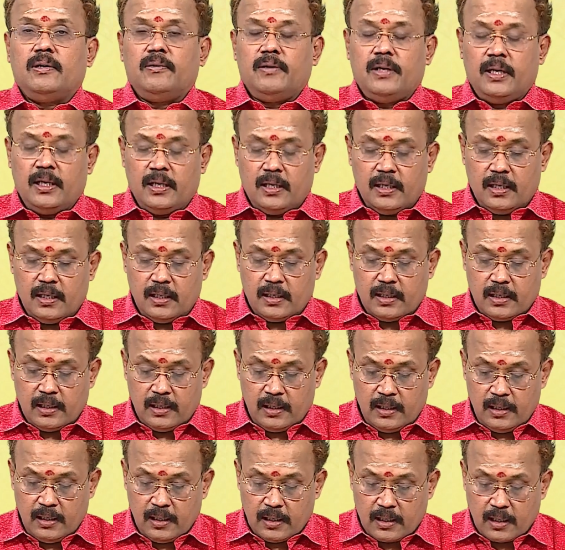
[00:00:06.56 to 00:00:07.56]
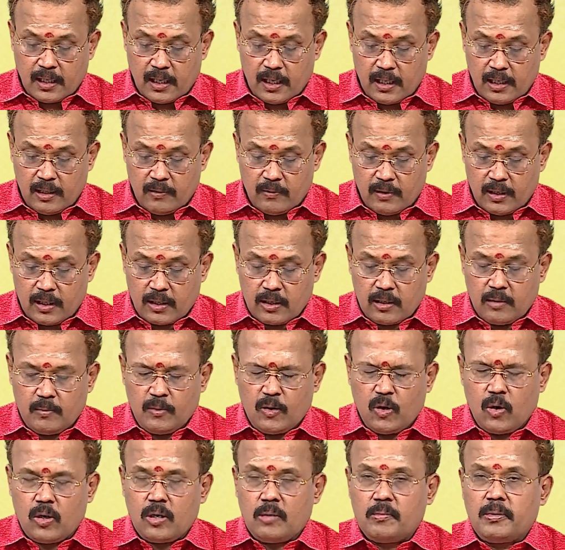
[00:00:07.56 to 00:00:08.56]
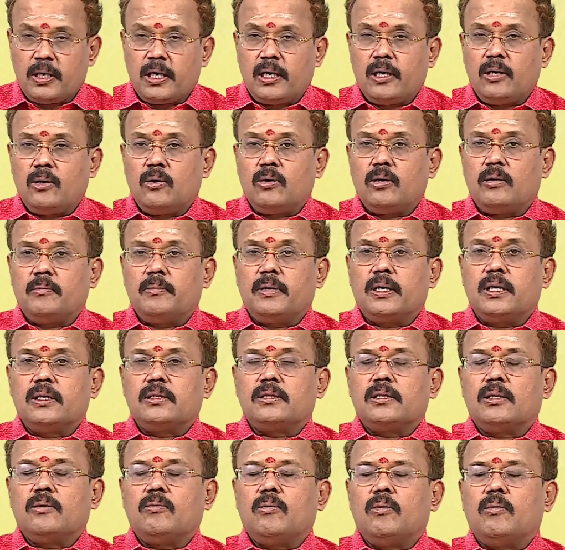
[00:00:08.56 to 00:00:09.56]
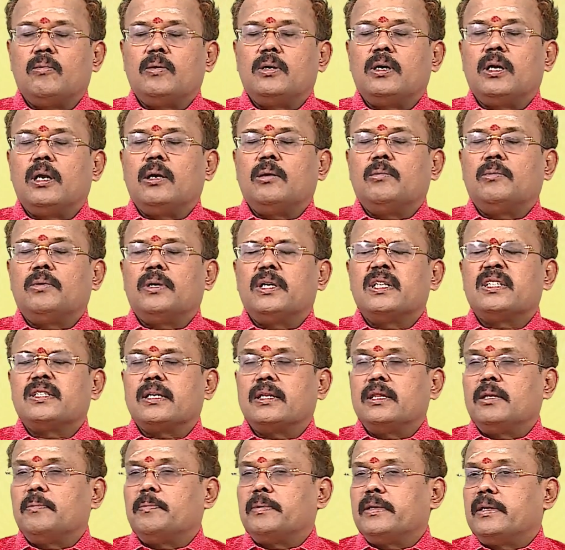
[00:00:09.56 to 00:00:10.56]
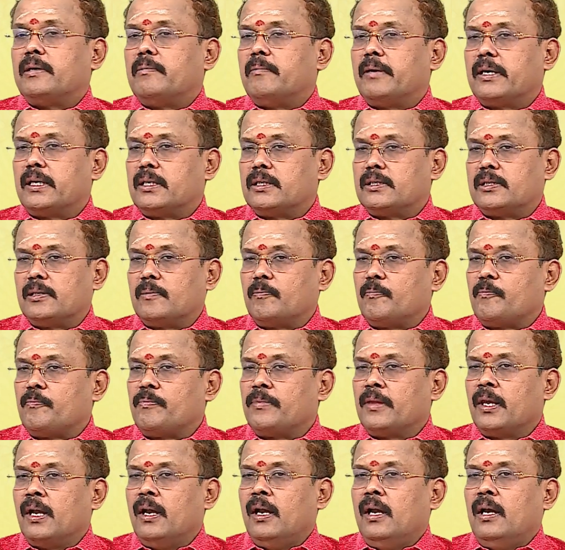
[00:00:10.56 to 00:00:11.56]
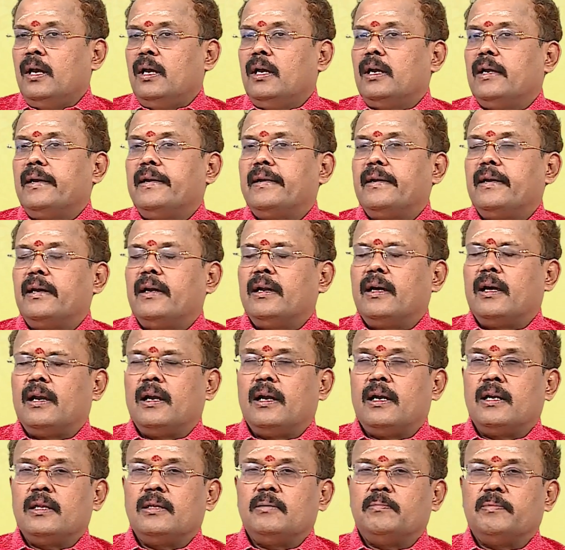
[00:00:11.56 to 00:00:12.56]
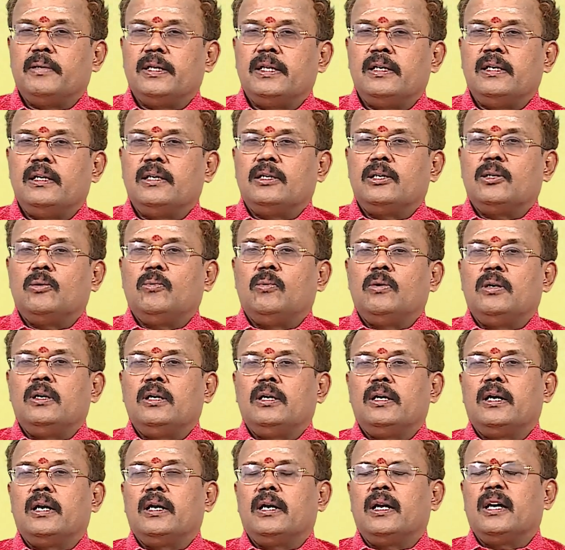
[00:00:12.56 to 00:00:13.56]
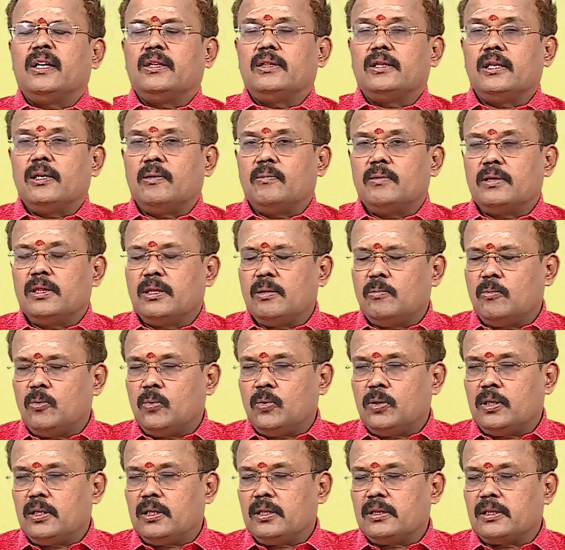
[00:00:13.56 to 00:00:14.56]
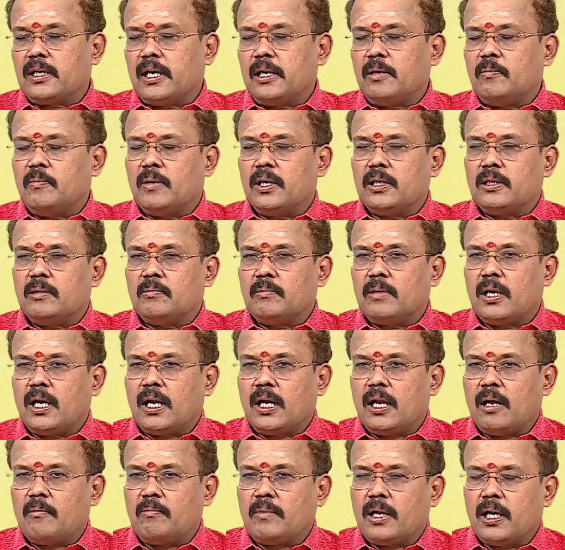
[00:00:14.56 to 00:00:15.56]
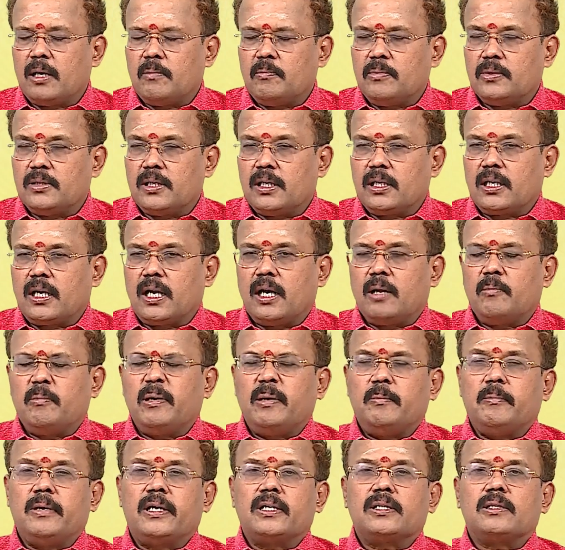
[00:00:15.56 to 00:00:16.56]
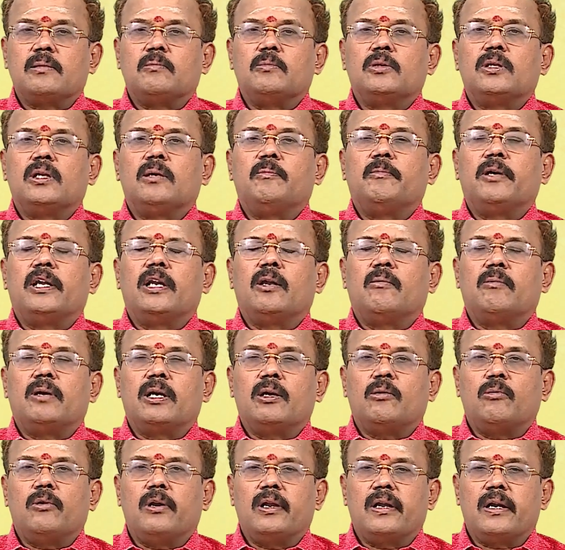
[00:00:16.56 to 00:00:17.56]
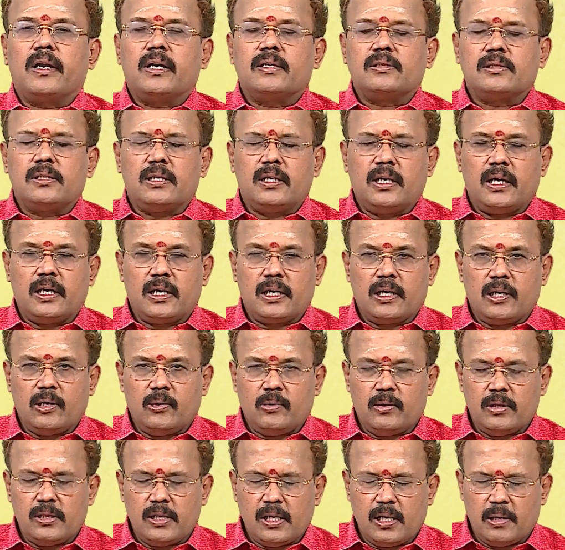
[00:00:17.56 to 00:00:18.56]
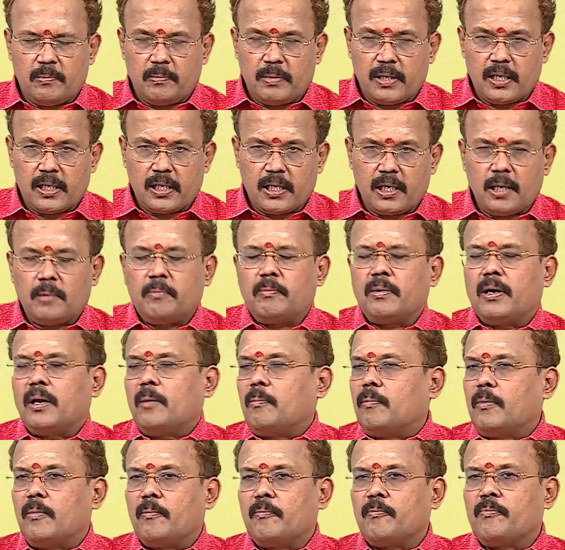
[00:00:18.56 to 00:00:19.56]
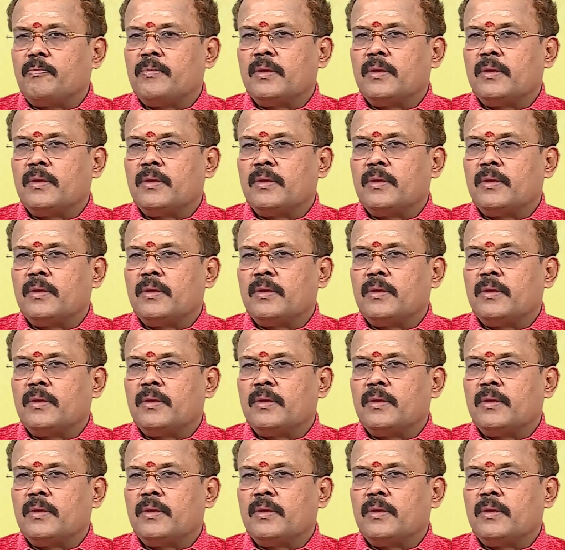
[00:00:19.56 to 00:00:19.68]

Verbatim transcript: டிவி நேர்களுக்கு இனிய காலை வணக்கம் யோகம் நல்ல யோகம் நிகழ்ச்சியில் ஒவ்வொரு நாளும் உங்களை சந்திப்பதில் மகிழ்ச்சி இன்றைய நாளானது பதினெட்டு ஒன்று ரெண்டாயிரத்தி இருபத்தி மூன்று தை மாதம் நாலாம் நாள் புதன்கிழமை மேஷம் முதல் மீனம் வரை உள்ள ராசி நேர்களுடைய தினப்பலன்களை பார்ப்போம்